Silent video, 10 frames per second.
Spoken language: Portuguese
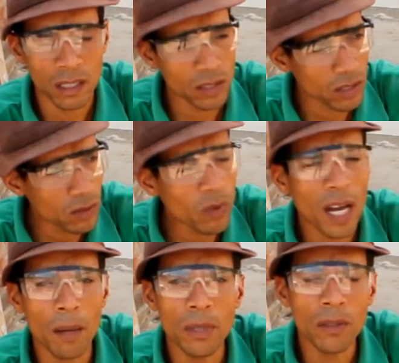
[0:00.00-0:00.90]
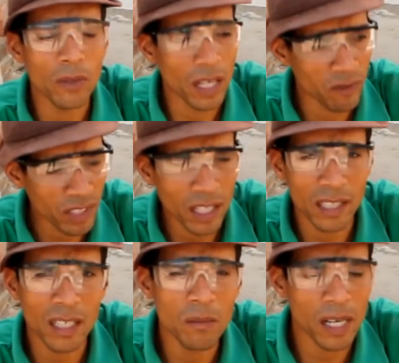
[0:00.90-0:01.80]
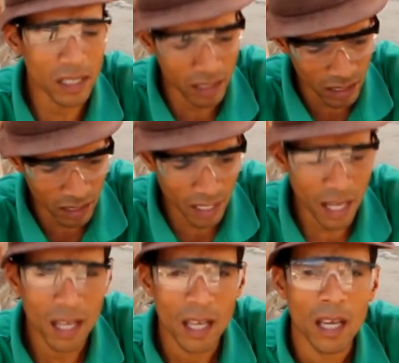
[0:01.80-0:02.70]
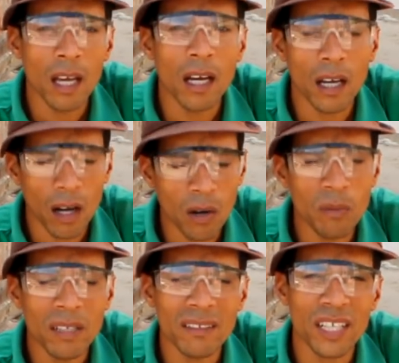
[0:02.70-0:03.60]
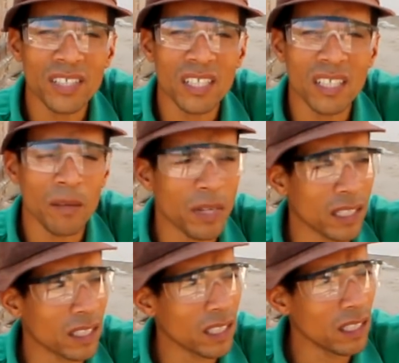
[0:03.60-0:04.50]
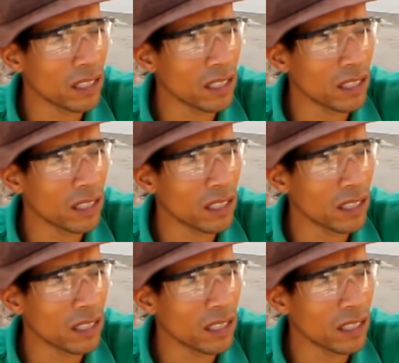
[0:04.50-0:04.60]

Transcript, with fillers: E se não abre, não, evita retrabalho de ter que estar tá arrumando caixaria aberta, né?